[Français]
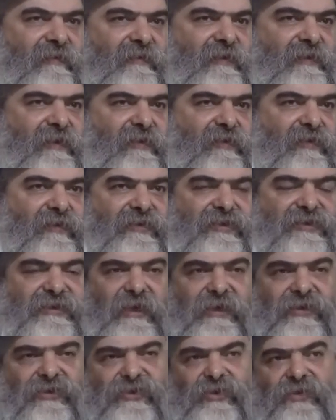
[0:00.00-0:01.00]
C'est-à-dire que
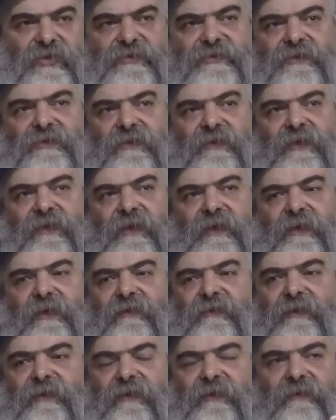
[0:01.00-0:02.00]
chaque chose
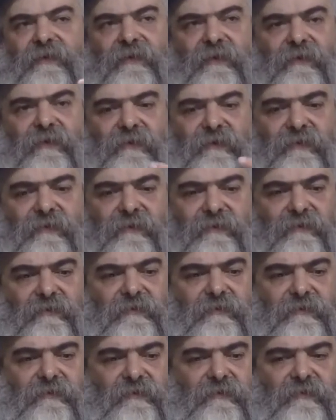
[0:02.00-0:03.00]
dans, le,
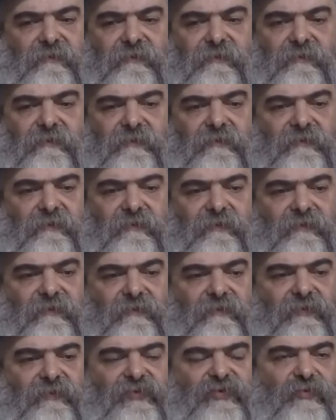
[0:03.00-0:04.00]

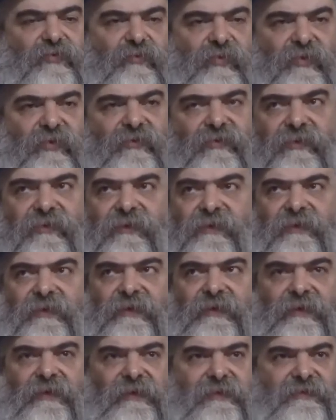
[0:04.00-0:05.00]
de ce monde,
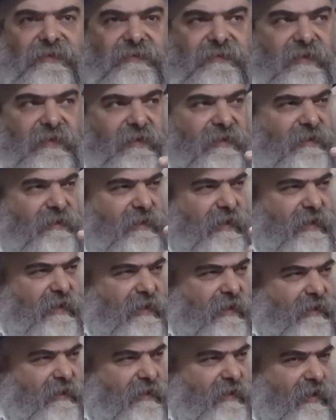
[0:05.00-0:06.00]

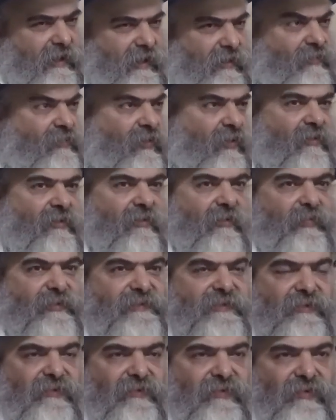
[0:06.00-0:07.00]
elle, a, un nom,
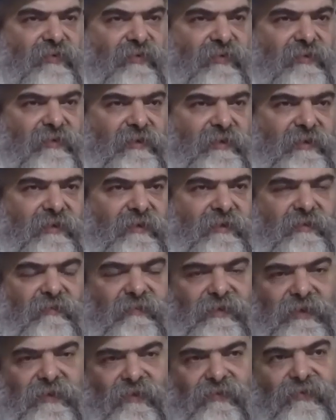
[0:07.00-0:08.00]
possède un nom.
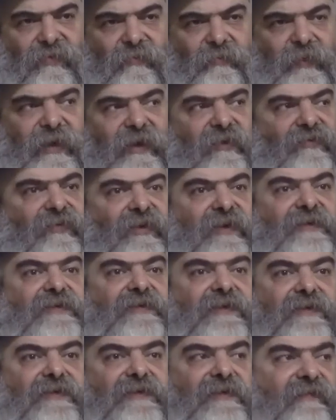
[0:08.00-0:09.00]
Mais quand on parle de
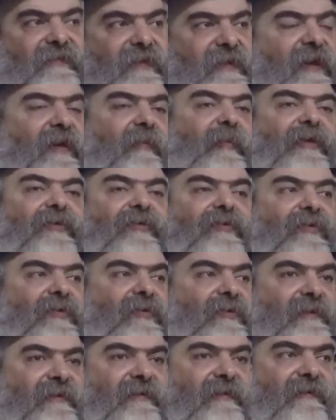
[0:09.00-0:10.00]
l'essence divine, elle n'a pas de
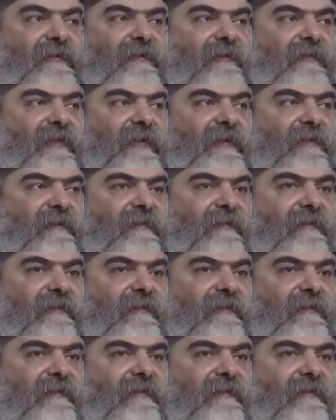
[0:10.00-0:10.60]
nom, l'essence divine.